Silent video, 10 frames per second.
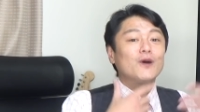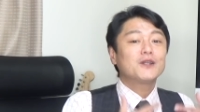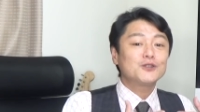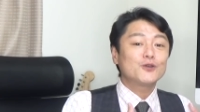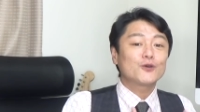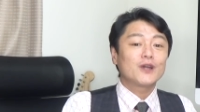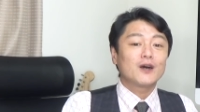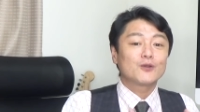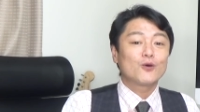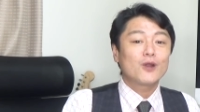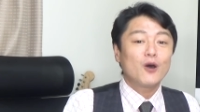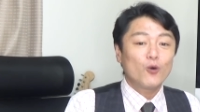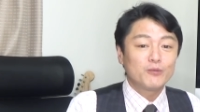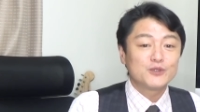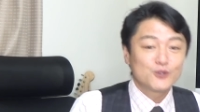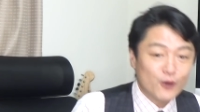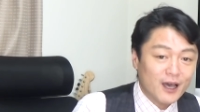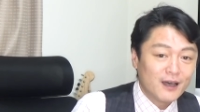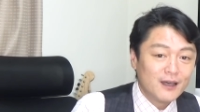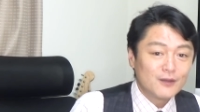私のようなノラ・オブノラ